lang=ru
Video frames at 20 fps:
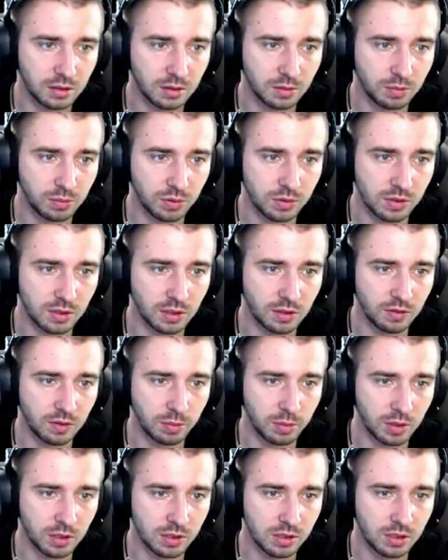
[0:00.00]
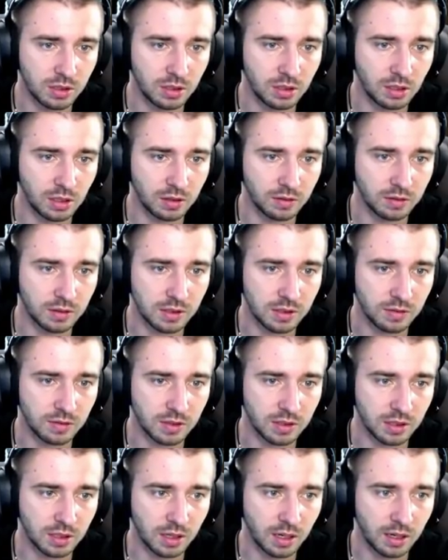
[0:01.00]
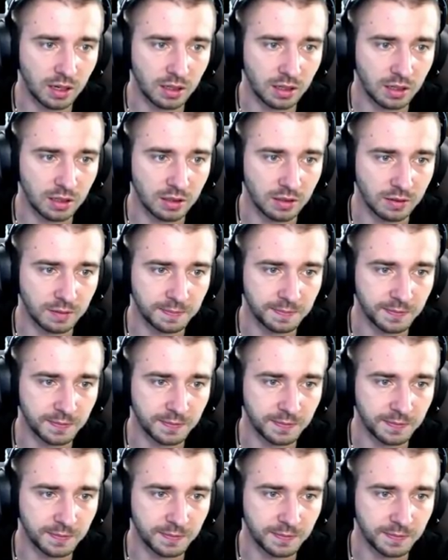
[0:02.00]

После его пронзительного свистка Арина